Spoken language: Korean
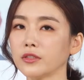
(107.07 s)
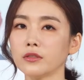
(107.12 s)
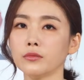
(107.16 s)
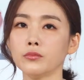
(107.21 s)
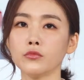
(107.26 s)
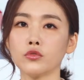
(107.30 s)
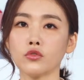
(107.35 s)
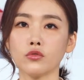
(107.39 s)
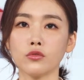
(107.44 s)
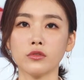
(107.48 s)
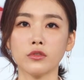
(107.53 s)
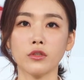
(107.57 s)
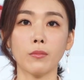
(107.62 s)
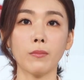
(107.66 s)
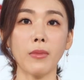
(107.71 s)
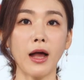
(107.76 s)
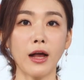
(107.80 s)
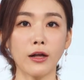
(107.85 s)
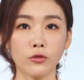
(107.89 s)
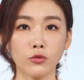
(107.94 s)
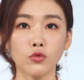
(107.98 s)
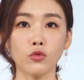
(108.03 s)
음주운전
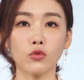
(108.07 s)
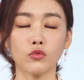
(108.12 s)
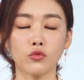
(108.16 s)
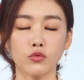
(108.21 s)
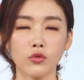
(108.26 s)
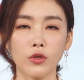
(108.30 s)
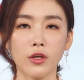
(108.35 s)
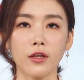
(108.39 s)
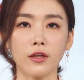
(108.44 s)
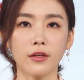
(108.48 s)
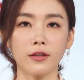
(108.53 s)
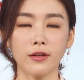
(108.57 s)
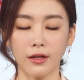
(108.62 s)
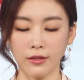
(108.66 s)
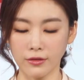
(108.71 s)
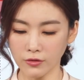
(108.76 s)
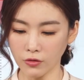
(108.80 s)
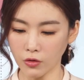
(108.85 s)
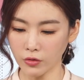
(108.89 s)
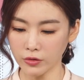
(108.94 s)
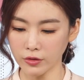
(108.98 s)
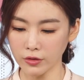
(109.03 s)

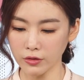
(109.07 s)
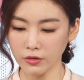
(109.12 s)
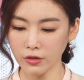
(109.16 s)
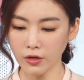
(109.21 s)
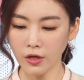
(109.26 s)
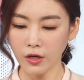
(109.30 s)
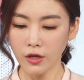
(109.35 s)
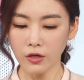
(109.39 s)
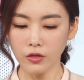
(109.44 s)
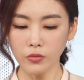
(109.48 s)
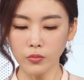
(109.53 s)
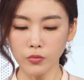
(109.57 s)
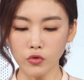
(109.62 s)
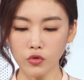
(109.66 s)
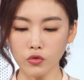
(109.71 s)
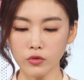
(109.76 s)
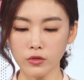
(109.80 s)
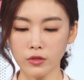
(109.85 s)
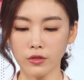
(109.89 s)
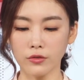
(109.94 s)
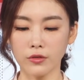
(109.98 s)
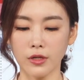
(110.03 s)
방조죄라는 거는
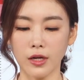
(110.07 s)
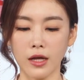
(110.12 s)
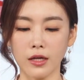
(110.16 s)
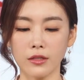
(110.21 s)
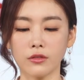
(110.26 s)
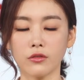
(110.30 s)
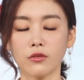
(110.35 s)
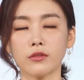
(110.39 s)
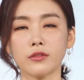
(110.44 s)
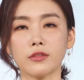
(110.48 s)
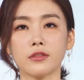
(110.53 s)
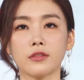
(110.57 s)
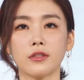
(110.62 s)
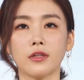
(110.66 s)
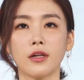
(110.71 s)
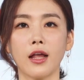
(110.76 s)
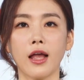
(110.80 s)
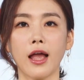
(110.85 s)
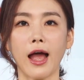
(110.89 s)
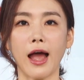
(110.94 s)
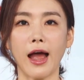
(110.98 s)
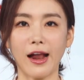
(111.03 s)
음주운전을 하는 것을
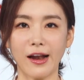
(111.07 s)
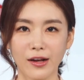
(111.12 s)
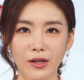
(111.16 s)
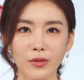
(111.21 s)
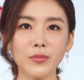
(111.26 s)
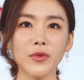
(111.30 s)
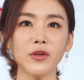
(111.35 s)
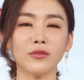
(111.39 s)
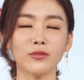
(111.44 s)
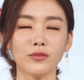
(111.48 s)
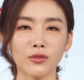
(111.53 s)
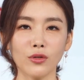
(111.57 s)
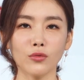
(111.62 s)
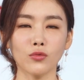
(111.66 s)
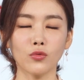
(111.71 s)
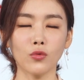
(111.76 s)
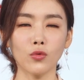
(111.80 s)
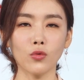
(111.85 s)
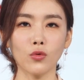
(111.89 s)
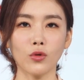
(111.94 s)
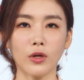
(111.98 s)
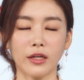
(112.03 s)

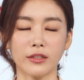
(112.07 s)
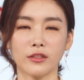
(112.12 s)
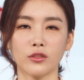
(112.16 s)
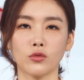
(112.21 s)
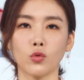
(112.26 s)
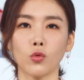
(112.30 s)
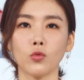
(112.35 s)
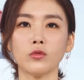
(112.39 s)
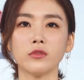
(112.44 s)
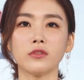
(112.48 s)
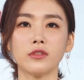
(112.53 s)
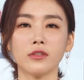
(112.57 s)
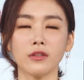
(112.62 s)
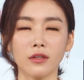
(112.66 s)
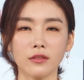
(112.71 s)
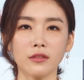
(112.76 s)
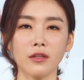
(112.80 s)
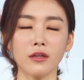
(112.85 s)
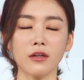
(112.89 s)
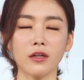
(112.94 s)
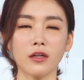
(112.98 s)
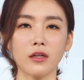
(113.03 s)
알면서도 같이 동승할
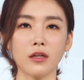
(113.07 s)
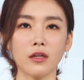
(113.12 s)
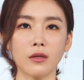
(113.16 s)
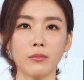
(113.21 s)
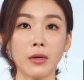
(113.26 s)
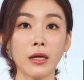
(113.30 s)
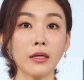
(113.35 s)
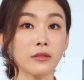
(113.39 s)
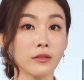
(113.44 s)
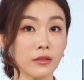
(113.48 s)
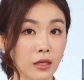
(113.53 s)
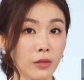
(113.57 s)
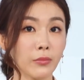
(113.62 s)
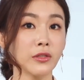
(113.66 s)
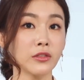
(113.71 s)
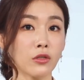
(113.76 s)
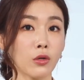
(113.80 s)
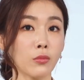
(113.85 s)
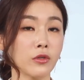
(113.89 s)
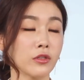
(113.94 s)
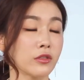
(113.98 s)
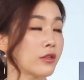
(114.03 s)
사람한테만
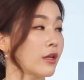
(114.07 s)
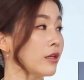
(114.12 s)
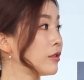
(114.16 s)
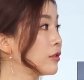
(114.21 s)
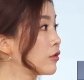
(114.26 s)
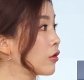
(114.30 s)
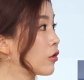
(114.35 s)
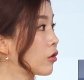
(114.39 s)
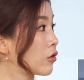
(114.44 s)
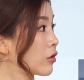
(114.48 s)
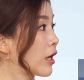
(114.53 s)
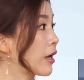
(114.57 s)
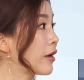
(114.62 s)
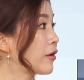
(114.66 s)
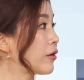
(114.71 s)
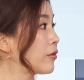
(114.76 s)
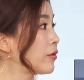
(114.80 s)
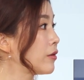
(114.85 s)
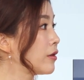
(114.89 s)
처벌이 되는 건가요?